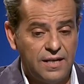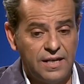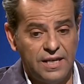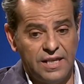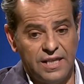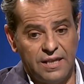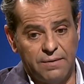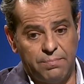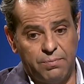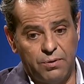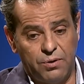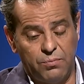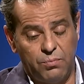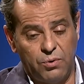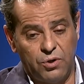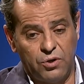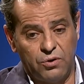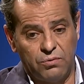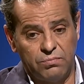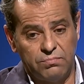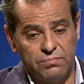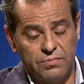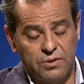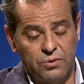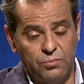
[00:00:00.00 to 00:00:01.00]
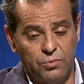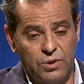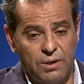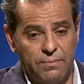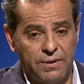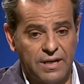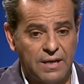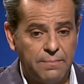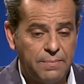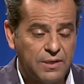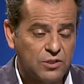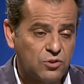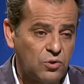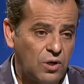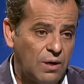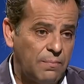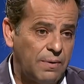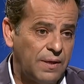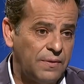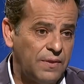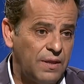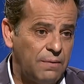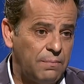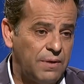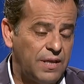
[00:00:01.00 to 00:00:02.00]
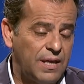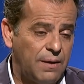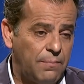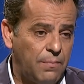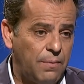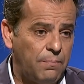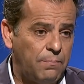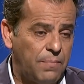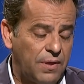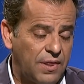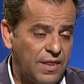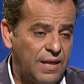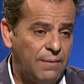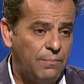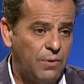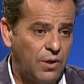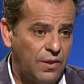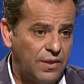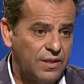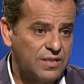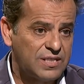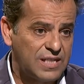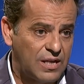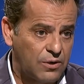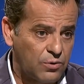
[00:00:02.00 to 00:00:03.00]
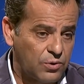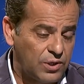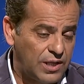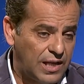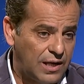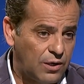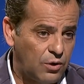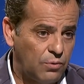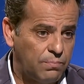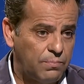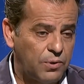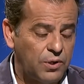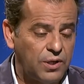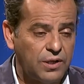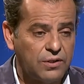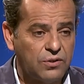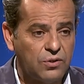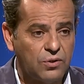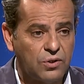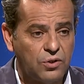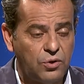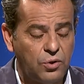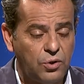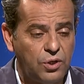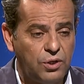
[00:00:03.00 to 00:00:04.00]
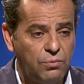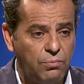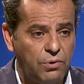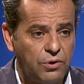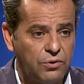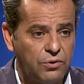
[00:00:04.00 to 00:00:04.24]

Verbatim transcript: Y después, bueno, una vez que pasó la pandemia ya empezamos a desarrollar los proyectos que hoy,